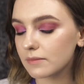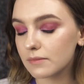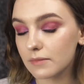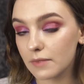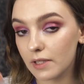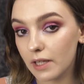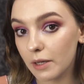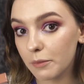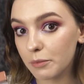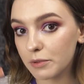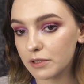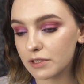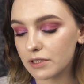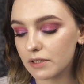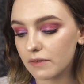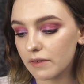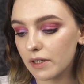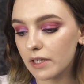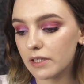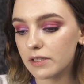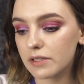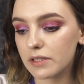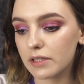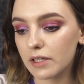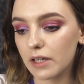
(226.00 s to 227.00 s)
Да,
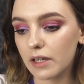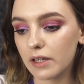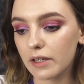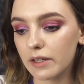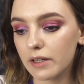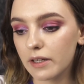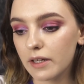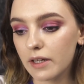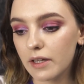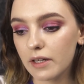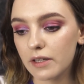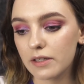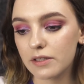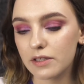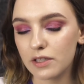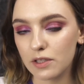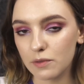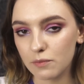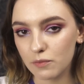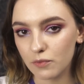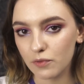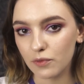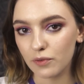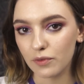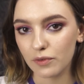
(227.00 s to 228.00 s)
представляете, я
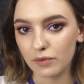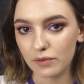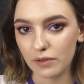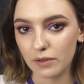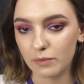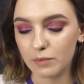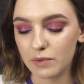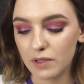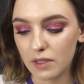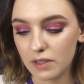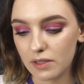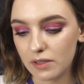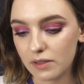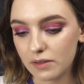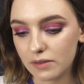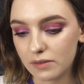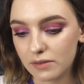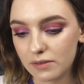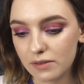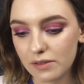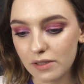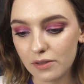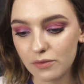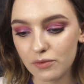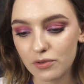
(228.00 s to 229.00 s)
сниму
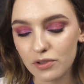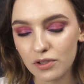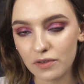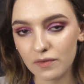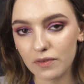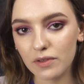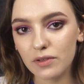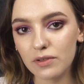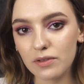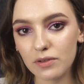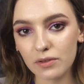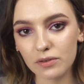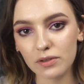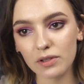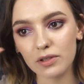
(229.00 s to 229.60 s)
обязательно следующее видео,